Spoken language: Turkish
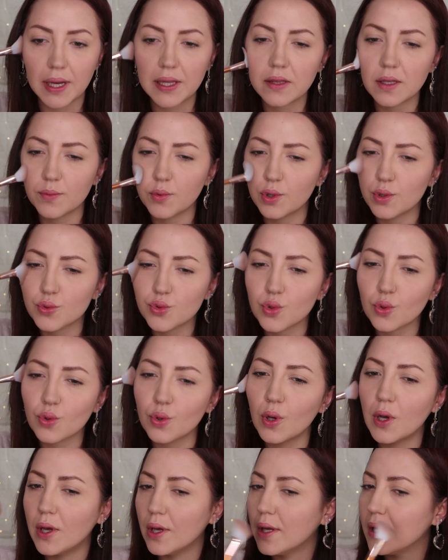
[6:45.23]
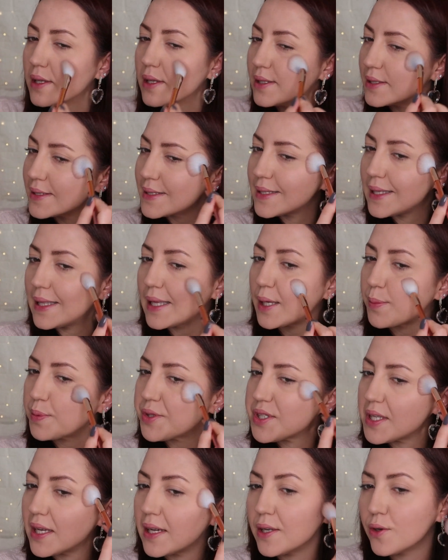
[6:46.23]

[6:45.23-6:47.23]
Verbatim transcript: Ben de böyle çok silik bir şey.